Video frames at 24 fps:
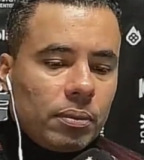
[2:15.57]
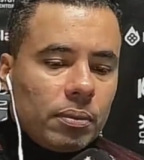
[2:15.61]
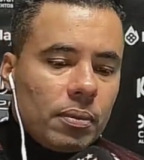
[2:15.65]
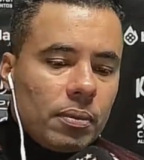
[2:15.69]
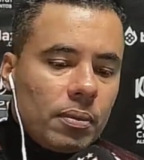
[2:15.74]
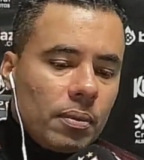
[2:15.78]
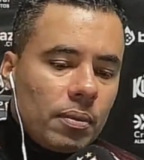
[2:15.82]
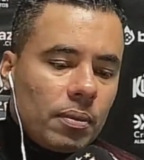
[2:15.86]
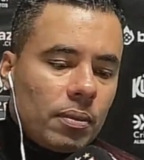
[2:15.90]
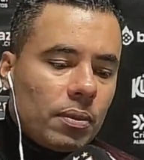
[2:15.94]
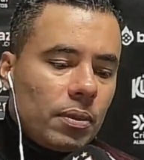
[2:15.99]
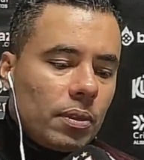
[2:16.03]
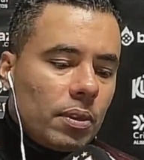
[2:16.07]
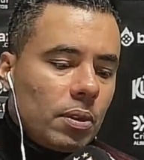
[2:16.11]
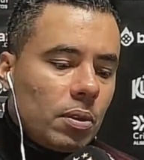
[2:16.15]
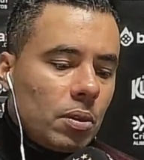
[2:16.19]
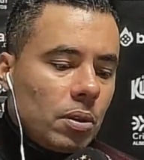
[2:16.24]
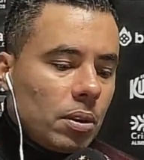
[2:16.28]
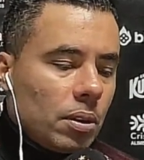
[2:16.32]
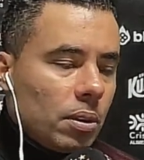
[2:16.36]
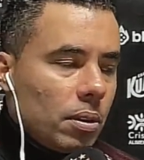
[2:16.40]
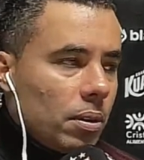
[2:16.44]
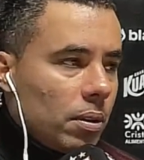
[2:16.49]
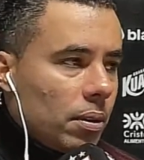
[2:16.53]

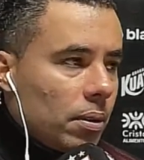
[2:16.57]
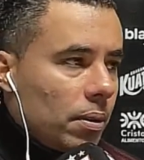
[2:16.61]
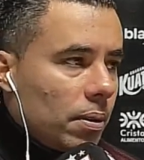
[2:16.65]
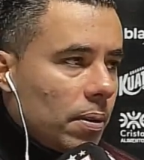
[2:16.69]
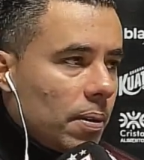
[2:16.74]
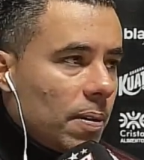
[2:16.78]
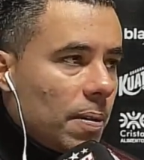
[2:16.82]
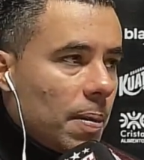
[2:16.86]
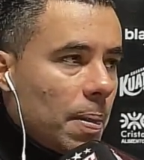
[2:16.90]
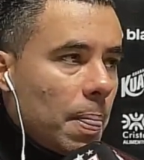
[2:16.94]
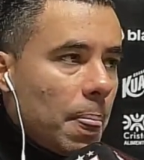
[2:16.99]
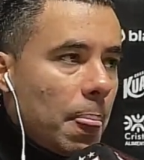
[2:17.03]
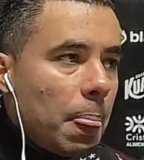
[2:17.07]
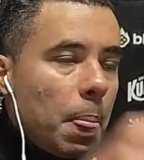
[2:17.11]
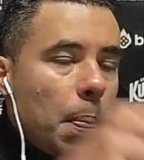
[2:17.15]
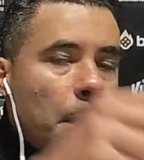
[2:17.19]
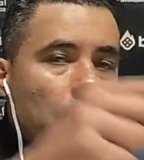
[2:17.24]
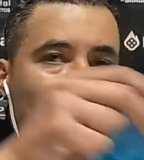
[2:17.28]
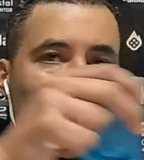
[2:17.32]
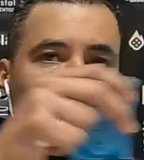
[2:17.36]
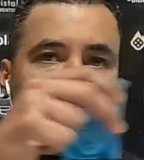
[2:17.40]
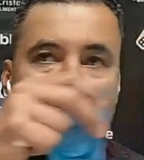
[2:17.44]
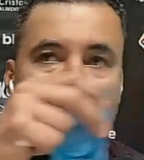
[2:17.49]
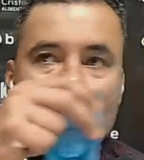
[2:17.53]
É, um ponto
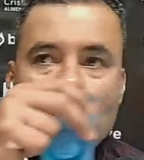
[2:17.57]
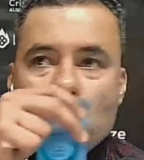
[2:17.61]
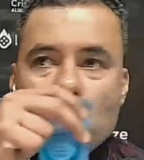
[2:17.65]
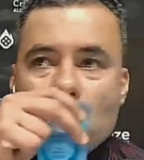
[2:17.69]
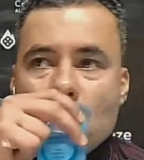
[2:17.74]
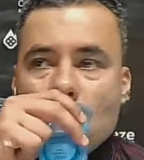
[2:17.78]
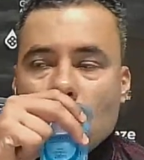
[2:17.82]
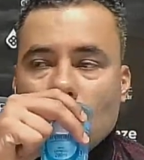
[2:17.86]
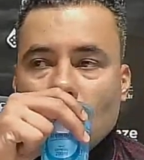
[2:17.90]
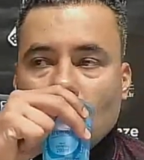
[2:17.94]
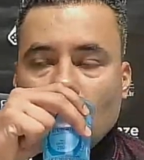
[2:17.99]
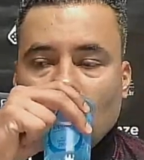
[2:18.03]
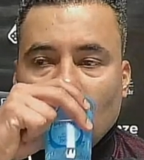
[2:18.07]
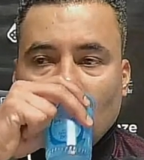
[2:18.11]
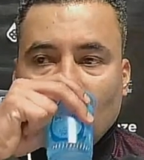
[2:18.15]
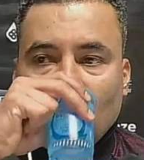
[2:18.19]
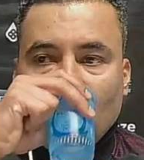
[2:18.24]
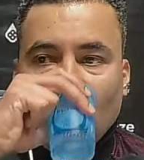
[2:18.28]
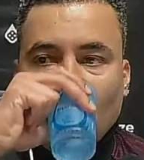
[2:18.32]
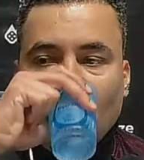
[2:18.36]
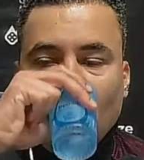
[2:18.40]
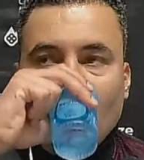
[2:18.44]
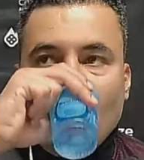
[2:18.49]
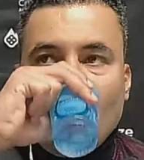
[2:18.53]
importante, né,
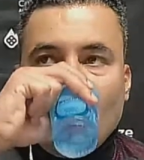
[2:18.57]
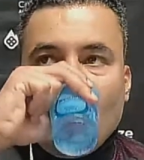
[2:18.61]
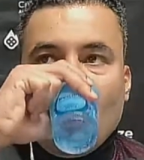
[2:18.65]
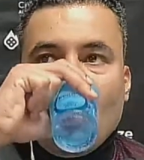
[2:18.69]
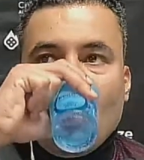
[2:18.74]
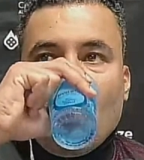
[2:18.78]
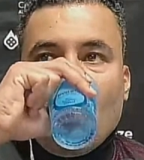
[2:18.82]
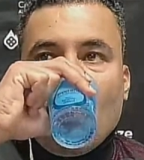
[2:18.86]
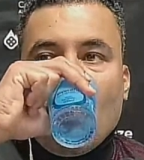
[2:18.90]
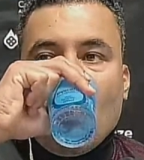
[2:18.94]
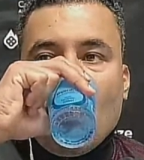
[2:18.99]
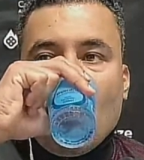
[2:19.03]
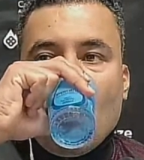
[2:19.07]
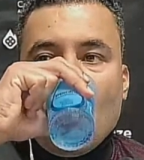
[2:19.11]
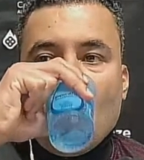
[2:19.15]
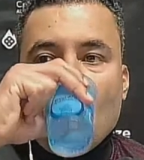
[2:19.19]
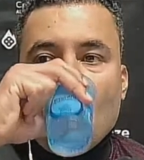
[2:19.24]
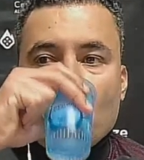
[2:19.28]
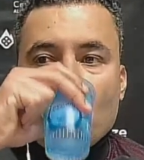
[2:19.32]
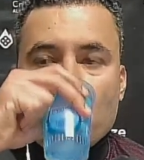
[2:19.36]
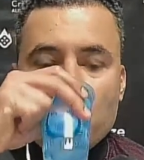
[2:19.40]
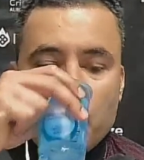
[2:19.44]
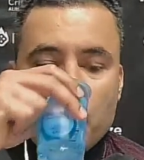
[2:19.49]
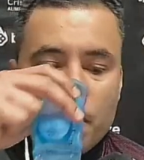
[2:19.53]
se debater, que
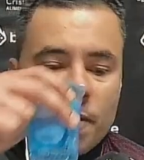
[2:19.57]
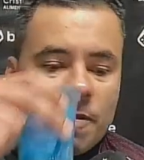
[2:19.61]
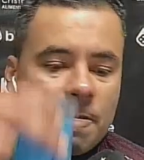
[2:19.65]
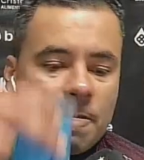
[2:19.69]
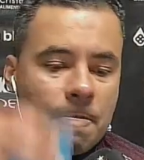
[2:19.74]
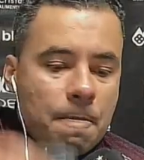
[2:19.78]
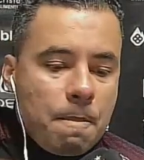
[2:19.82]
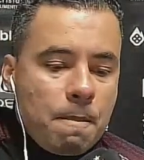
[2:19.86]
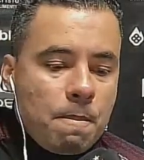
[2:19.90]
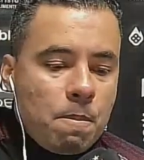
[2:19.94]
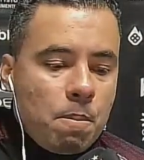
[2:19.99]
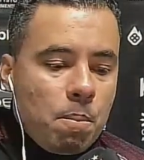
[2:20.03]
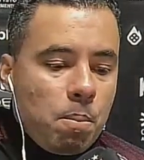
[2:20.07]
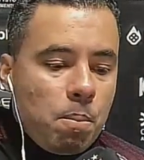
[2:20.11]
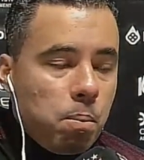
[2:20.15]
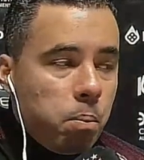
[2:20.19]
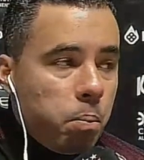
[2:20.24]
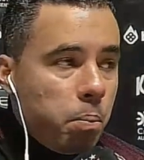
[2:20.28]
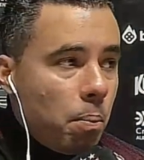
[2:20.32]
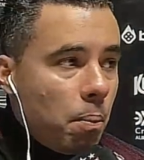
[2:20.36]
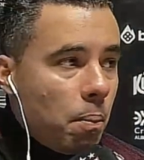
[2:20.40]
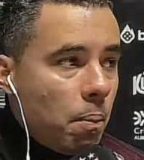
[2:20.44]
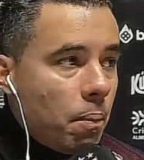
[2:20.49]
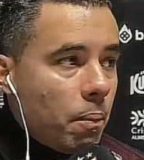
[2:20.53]
é essa sequência do
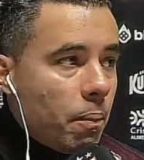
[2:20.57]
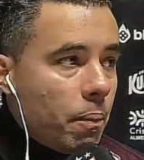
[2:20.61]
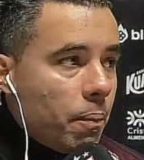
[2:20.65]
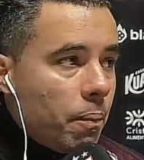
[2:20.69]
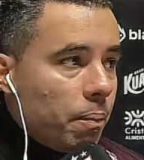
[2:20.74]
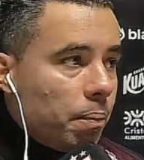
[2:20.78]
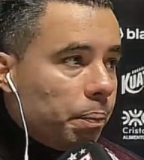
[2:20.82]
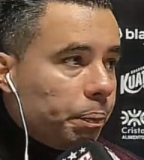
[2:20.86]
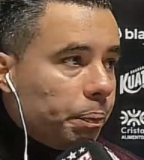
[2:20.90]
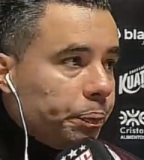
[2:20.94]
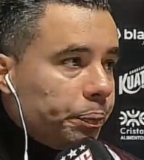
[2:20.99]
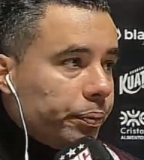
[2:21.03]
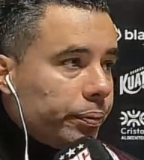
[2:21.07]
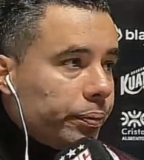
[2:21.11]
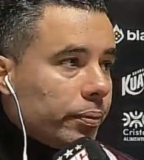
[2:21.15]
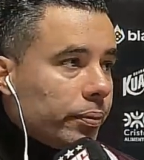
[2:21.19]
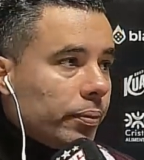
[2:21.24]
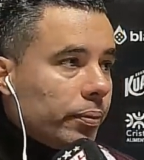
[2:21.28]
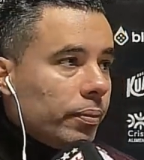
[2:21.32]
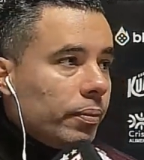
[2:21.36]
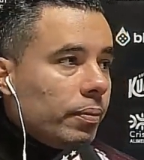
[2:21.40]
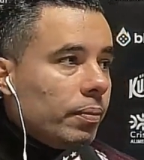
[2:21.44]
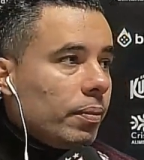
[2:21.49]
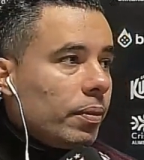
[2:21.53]
Atlético sem
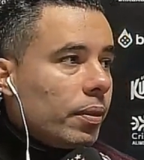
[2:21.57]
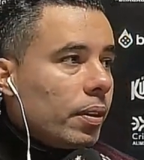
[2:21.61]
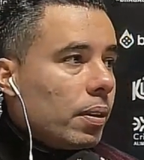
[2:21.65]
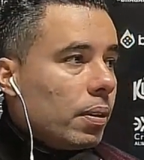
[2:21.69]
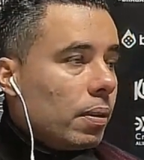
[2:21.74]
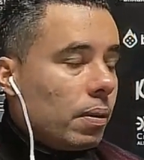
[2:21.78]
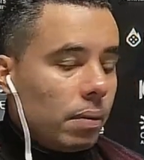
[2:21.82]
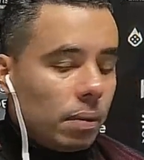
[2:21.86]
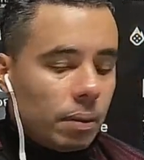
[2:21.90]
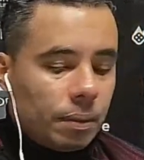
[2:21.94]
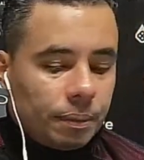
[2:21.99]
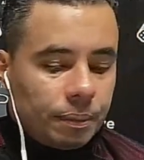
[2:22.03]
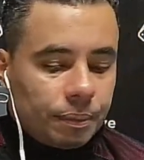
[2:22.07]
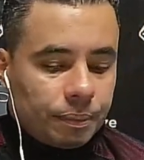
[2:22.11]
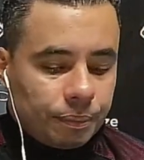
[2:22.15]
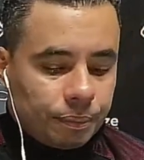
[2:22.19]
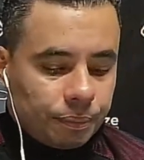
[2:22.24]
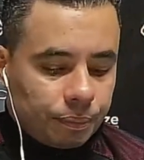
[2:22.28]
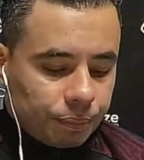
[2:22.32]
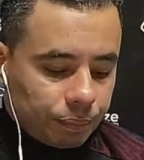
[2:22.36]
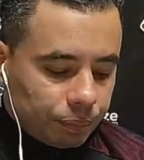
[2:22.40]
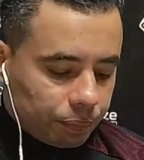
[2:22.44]
sobregols no Campeonato